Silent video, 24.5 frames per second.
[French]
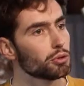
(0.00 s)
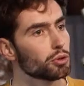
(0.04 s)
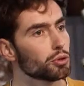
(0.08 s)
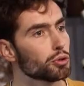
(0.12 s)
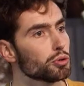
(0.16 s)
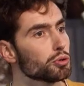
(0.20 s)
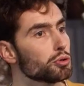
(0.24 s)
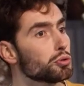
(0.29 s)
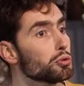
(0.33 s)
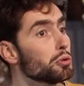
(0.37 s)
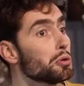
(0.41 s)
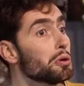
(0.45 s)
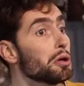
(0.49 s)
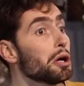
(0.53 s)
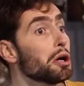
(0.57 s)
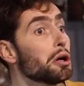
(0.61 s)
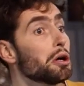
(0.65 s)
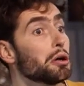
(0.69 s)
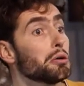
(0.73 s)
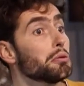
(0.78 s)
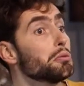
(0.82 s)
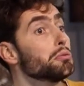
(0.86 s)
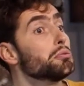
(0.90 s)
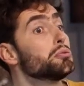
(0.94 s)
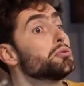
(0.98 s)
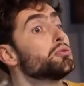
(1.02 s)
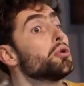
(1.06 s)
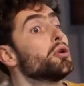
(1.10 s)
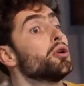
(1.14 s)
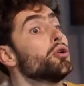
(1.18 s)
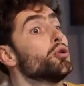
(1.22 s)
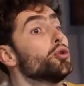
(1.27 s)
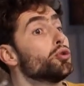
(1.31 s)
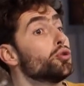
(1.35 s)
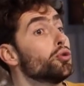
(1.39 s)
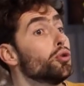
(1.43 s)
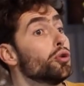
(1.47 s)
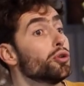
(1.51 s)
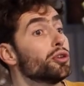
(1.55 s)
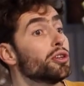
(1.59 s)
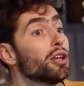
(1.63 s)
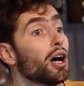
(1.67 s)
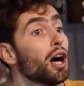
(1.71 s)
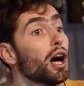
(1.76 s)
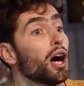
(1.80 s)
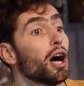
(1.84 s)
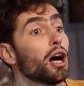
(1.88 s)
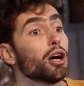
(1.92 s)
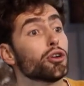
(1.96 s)
que cela soit le
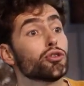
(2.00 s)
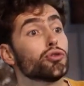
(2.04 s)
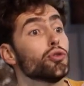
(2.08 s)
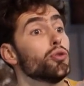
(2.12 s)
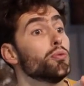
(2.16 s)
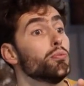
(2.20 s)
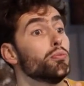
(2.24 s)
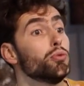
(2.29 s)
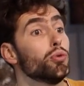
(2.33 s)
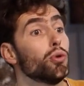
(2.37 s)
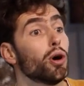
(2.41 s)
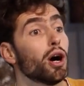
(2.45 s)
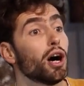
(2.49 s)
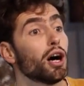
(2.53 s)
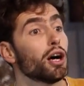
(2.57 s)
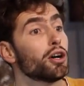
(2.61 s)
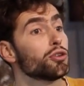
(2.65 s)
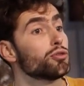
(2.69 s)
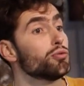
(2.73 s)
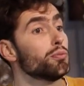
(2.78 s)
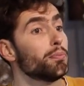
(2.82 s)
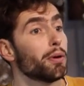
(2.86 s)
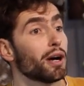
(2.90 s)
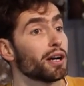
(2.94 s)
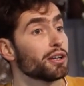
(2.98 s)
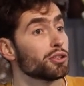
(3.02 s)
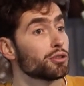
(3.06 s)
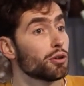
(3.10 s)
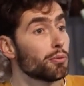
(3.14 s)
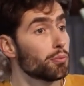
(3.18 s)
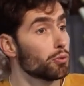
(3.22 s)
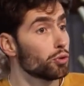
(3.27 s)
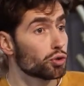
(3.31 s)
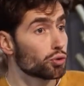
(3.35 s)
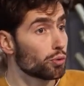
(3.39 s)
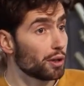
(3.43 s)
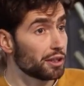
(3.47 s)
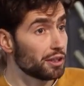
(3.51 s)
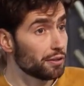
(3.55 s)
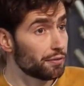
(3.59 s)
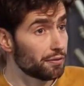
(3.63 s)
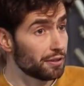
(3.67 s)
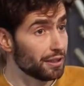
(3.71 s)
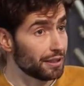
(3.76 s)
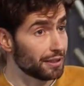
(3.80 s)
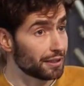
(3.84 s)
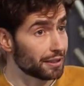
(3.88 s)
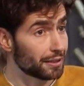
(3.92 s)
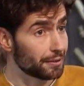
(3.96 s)
culottage, le bourrage ou par exemple le choix des
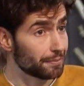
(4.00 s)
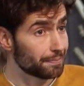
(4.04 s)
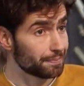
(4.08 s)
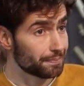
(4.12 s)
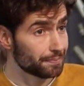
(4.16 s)
filtres.